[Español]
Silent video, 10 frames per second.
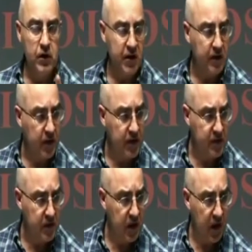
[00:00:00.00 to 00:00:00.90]
Y
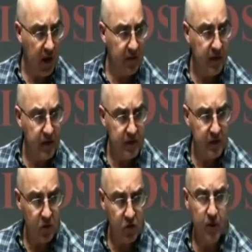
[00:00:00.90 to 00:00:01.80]
Satanás,
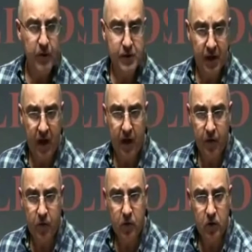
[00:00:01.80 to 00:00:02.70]
antes os habéis
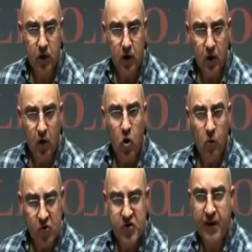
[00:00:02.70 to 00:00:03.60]
fijado
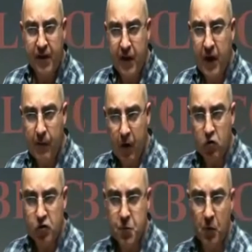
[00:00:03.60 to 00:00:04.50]
cómo se dedicaba
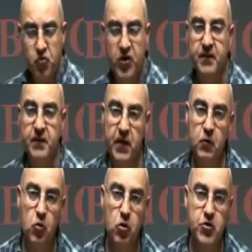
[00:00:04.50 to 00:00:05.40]
con los pueblos
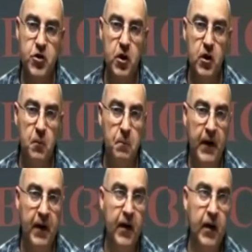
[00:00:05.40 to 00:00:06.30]
antiguos
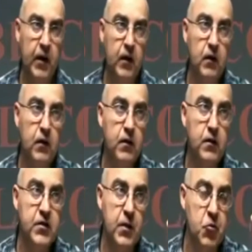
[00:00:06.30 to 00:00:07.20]
para que
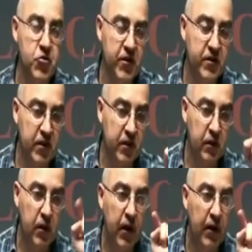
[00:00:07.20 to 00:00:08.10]
se
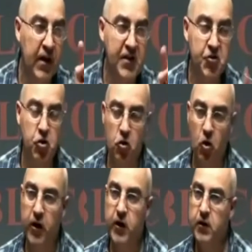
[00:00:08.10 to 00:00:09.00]
pusiesen en la
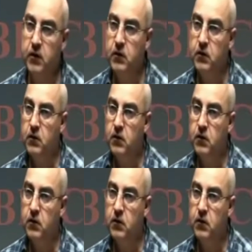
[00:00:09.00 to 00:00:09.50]
astrología,